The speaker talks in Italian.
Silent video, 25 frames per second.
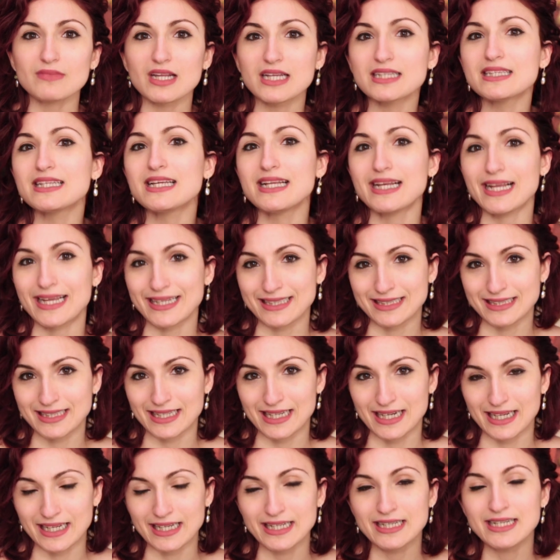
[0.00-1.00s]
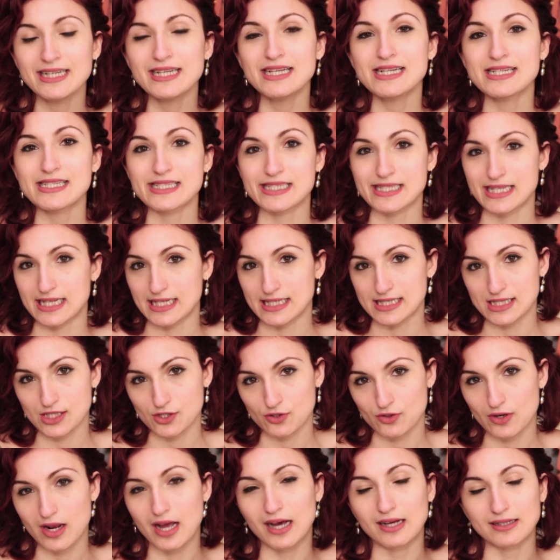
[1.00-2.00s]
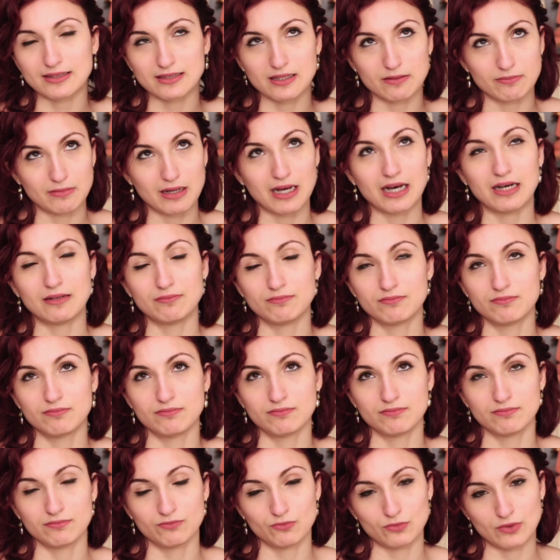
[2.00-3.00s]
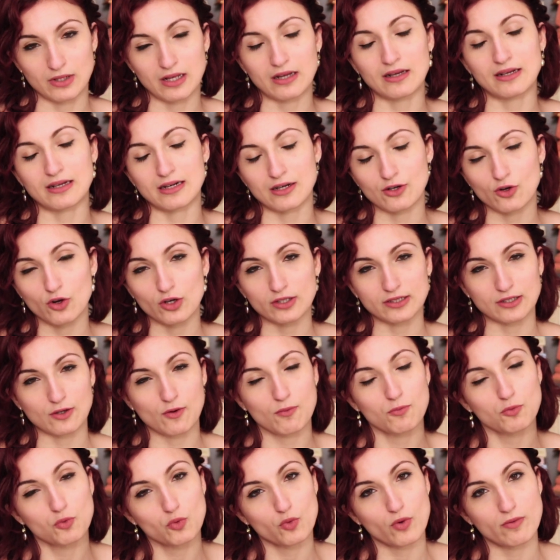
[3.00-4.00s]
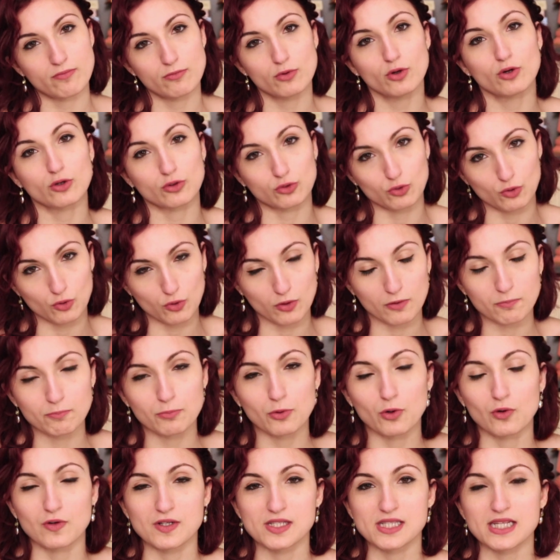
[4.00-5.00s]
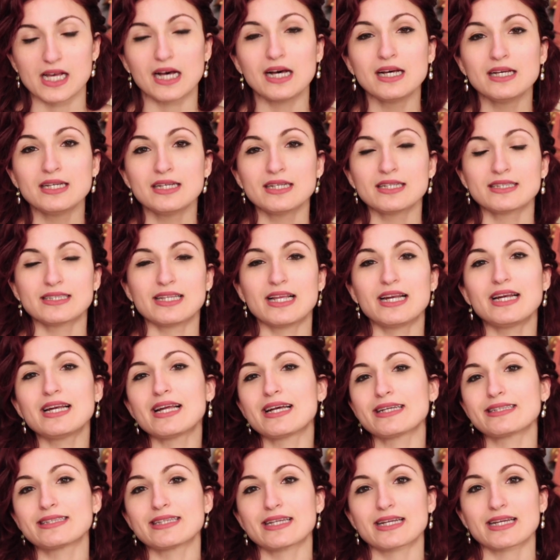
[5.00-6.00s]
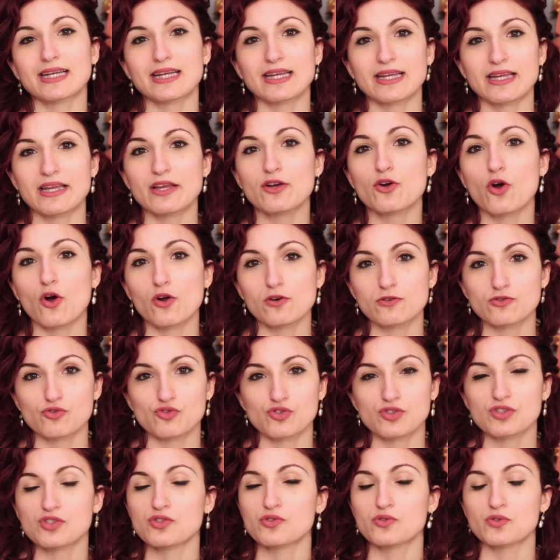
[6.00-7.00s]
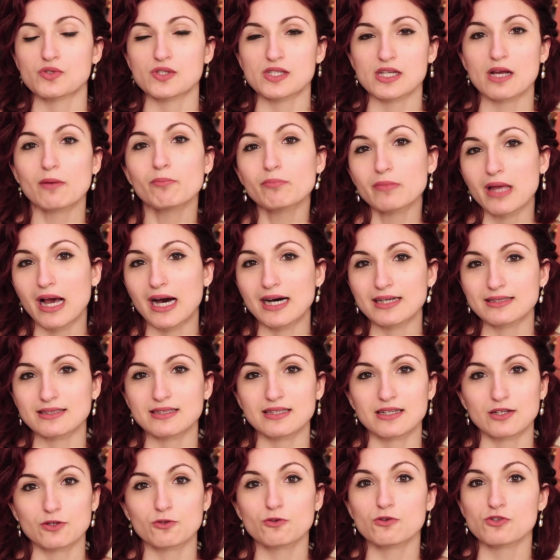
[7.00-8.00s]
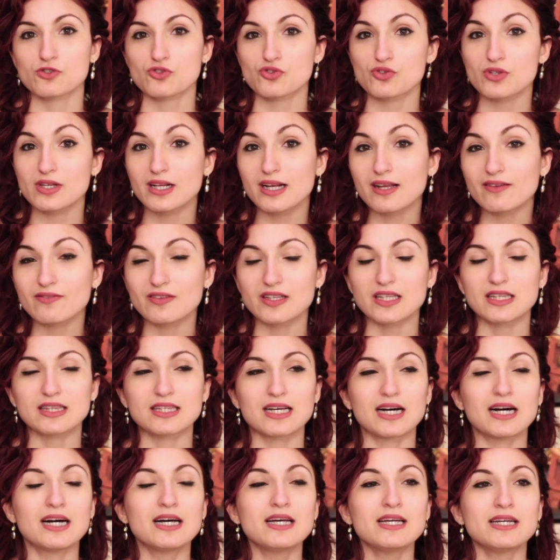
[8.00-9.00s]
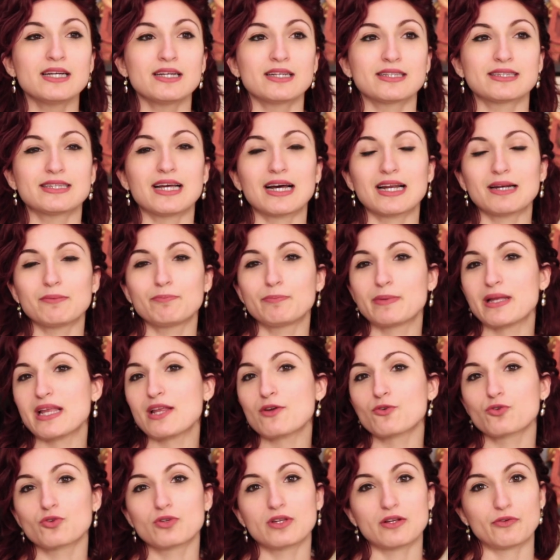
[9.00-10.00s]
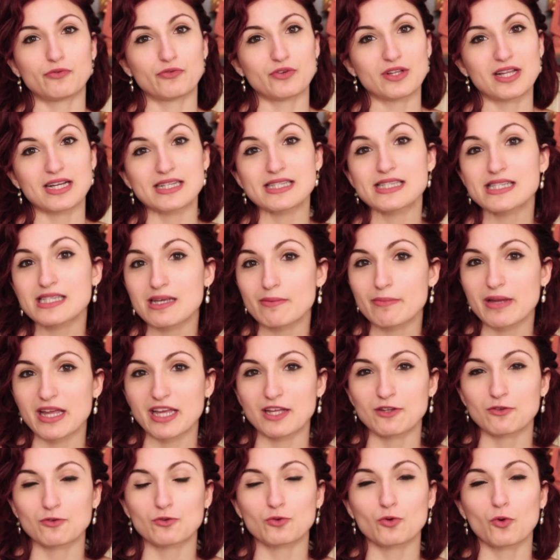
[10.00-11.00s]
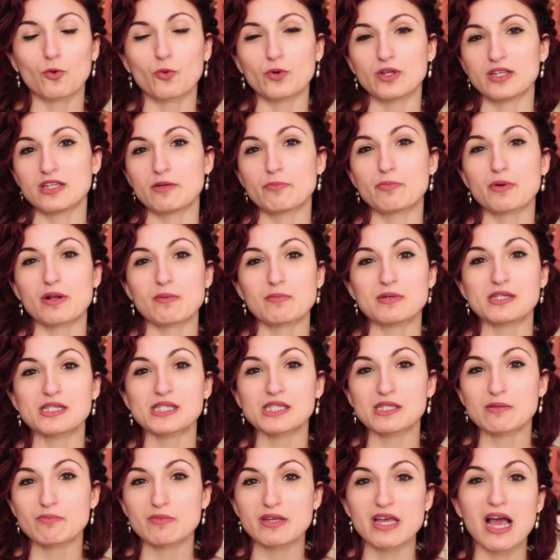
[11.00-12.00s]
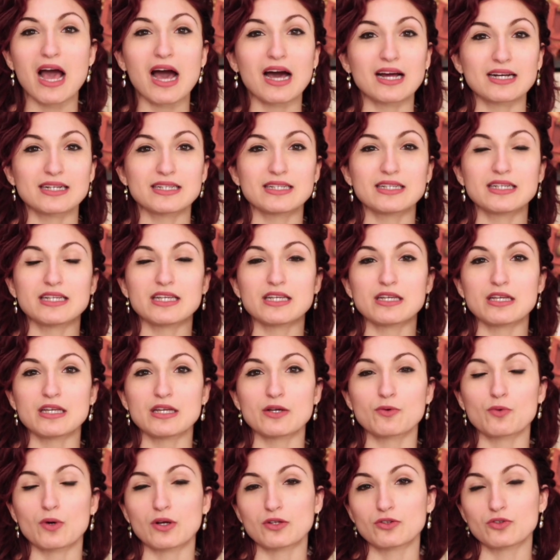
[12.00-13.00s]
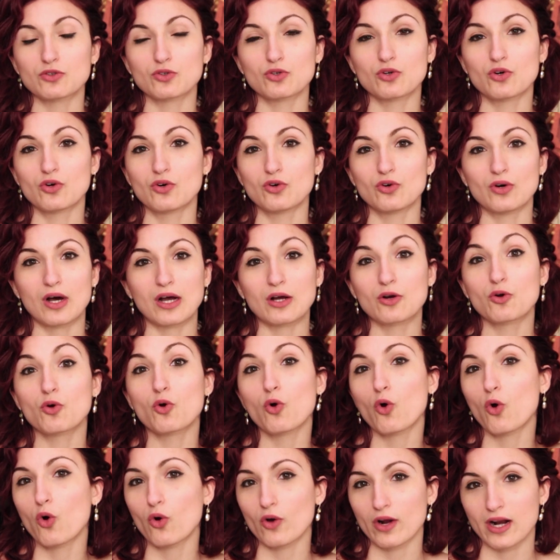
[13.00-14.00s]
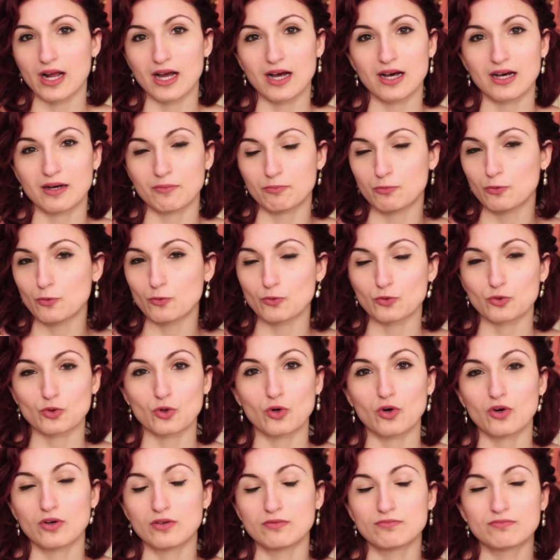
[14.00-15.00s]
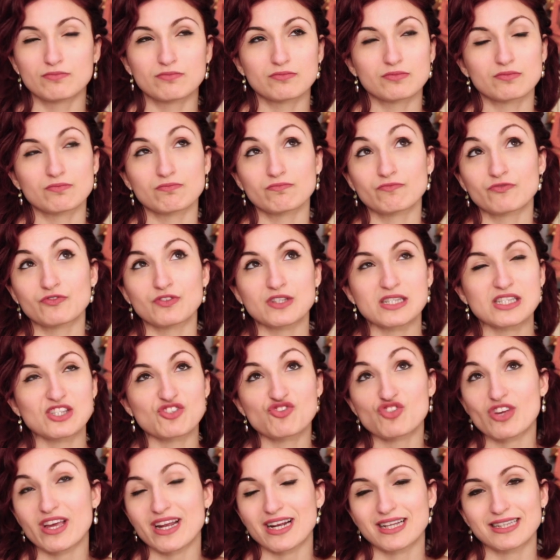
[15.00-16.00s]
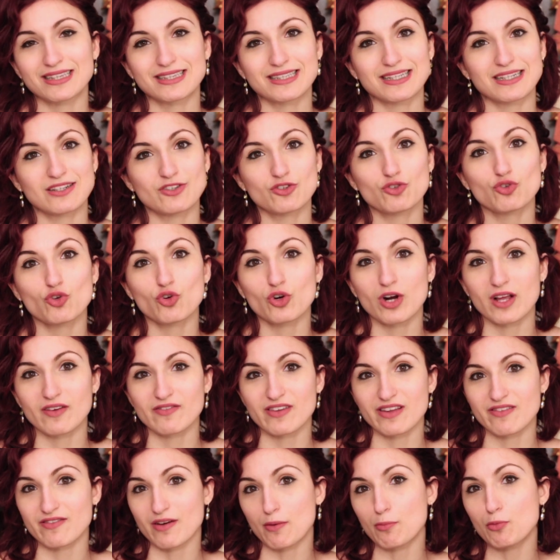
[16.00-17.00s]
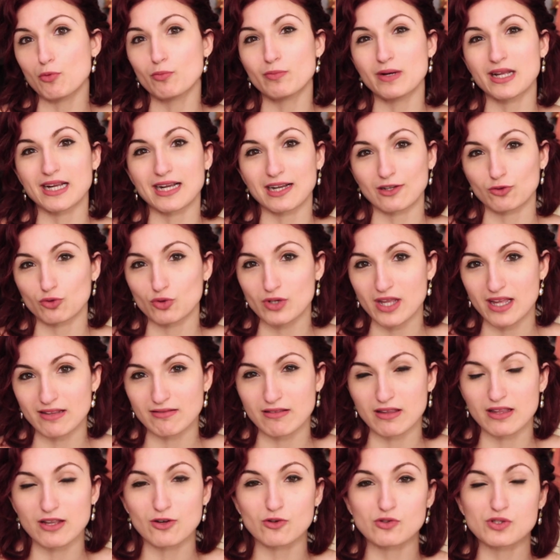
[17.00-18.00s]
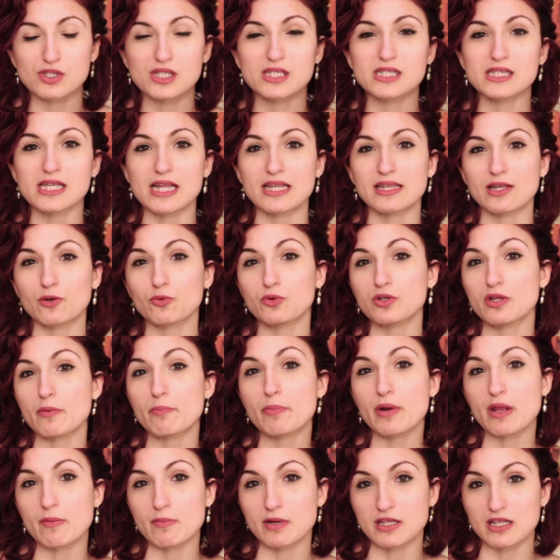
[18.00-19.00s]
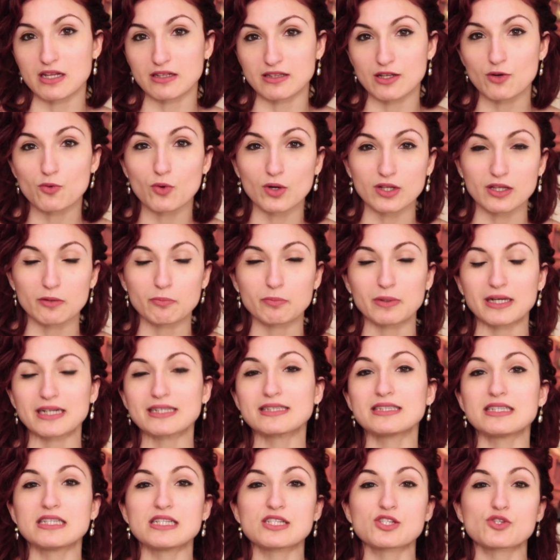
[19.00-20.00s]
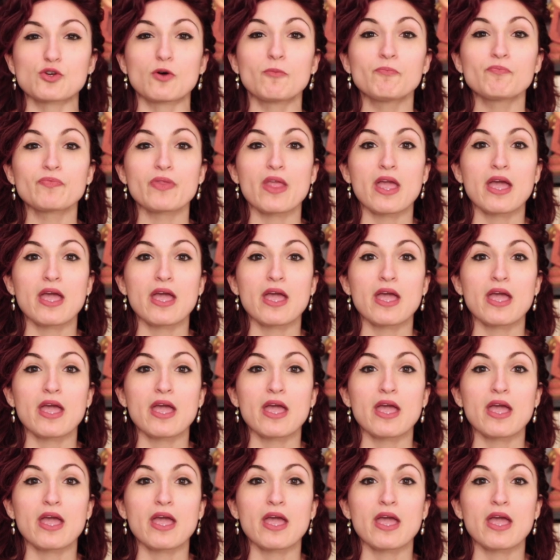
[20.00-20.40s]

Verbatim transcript: di lettere selezionate, ma mm, una raccolta comunque molto corposa, delle lettere che i coniugi si sono scambiati nel corso della vita dal periodo del fidanzamento, quindi i primissimi anni, quando ancora appunto mm, Fitzgerald non aveva pubblicato niente di consistente, quindi prima di Al di qua del paradiso,